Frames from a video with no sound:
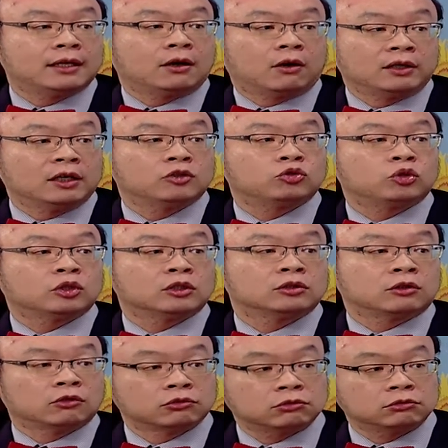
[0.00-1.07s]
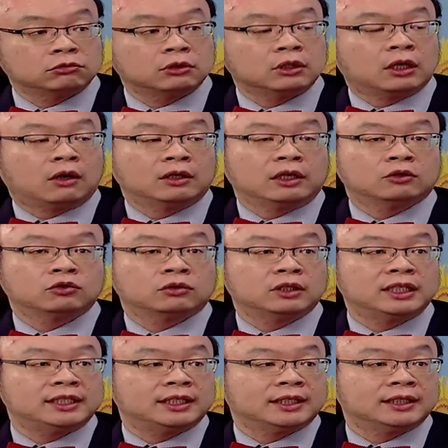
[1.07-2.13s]
我要做手术，我要做
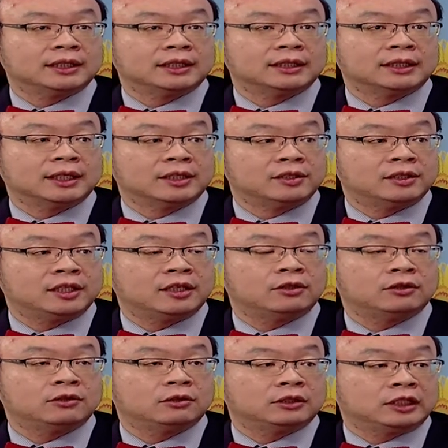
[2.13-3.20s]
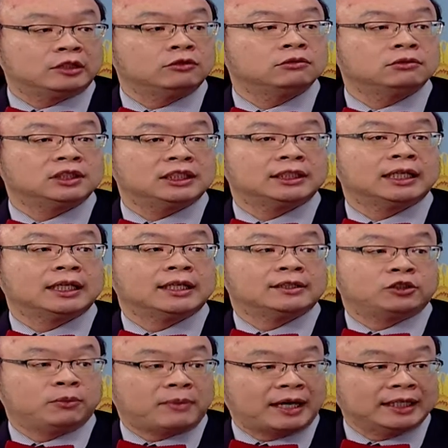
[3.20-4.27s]
一些很很侵侵入性
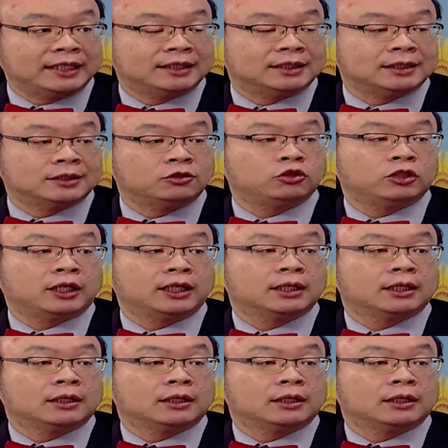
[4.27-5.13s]
去帮你止血